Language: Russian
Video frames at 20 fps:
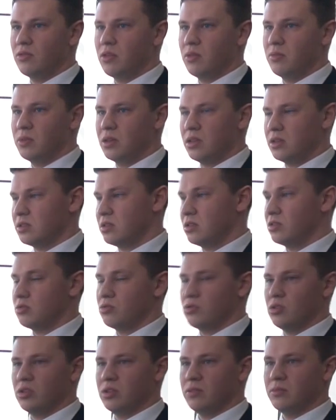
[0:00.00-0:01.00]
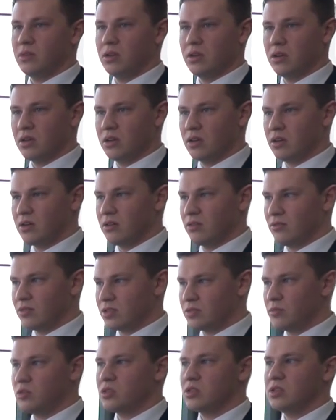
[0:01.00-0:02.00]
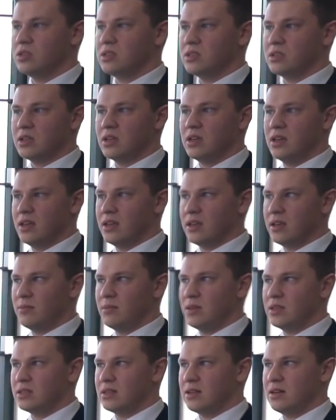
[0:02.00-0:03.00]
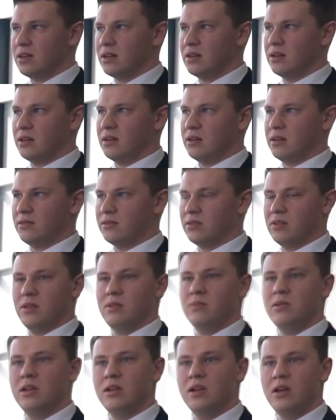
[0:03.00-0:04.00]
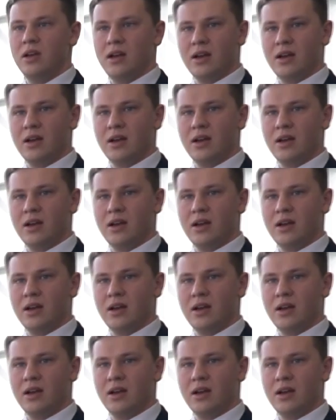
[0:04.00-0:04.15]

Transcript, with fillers: в нем есть, и с учетом э, возможности иметь э, автомобиль